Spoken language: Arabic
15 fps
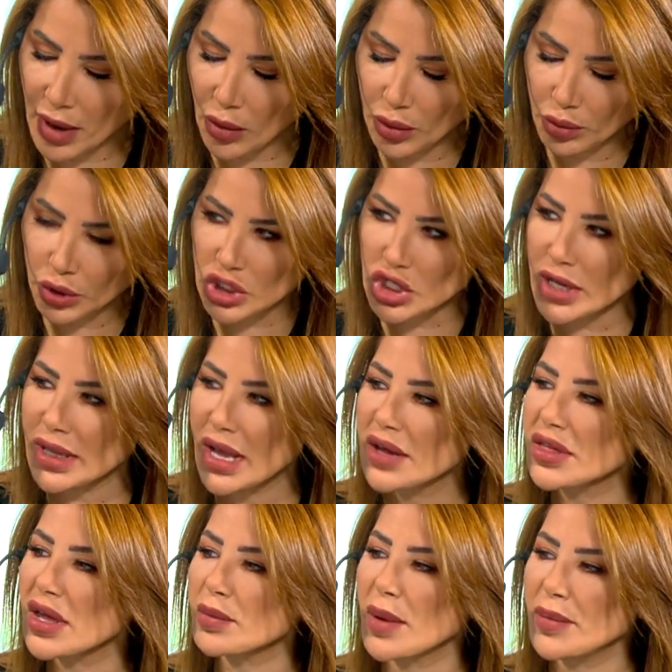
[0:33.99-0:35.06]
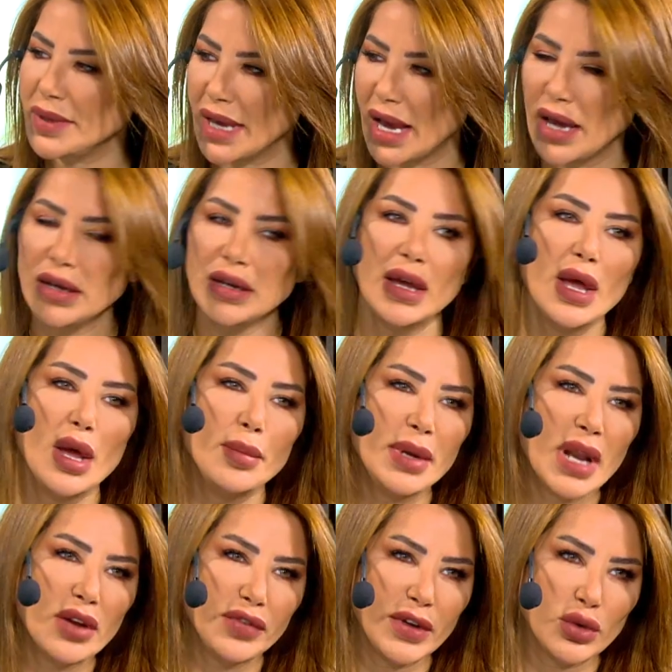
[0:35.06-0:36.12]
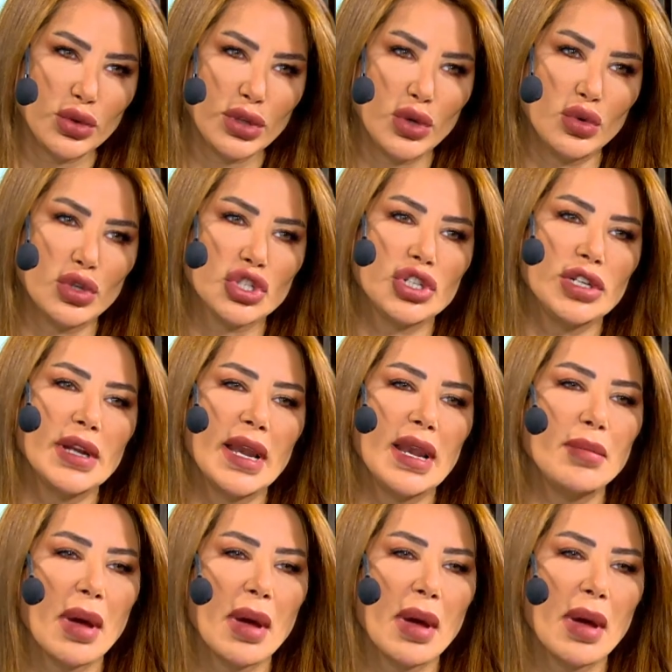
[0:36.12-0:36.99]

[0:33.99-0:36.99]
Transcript: او المنتجات الاكثر مبيعا بال 2022 هلا